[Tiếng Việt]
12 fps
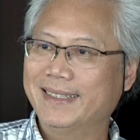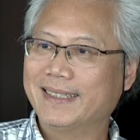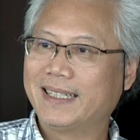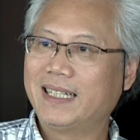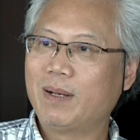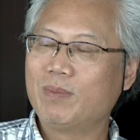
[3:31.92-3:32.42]

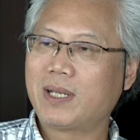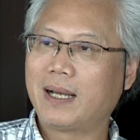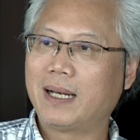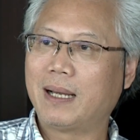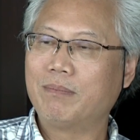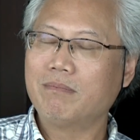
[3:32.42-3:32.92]
thế đâm ra
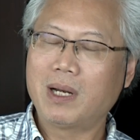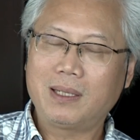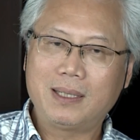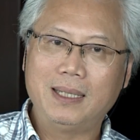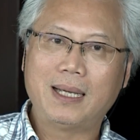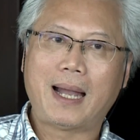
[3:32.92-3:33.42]
là
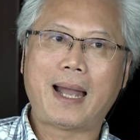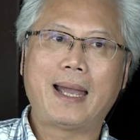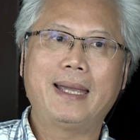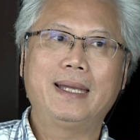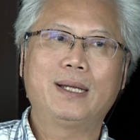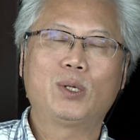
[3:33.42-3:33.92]
bất kỳ
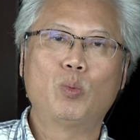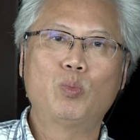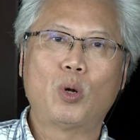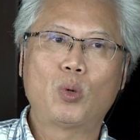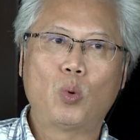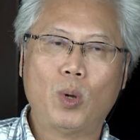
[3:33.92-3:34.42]
ai cũng
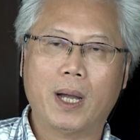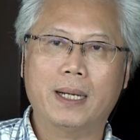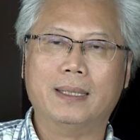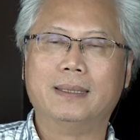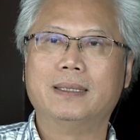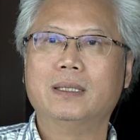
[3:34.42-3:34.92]
có
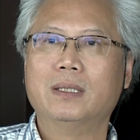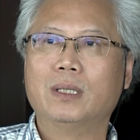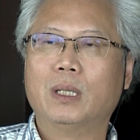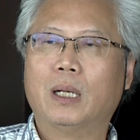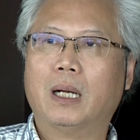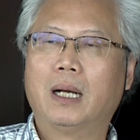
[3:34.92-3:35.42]
quyền
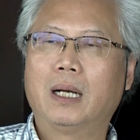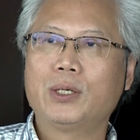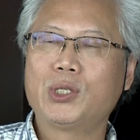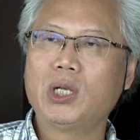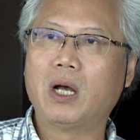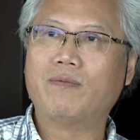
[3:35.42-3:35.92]
uh,
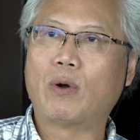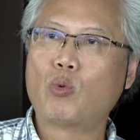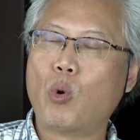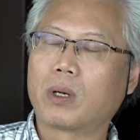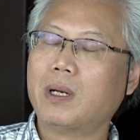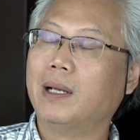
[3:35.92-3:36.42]
dựa vào
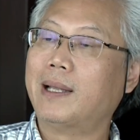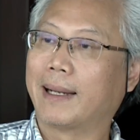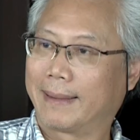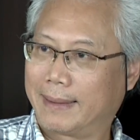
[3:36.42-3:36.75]
cuộc đời thật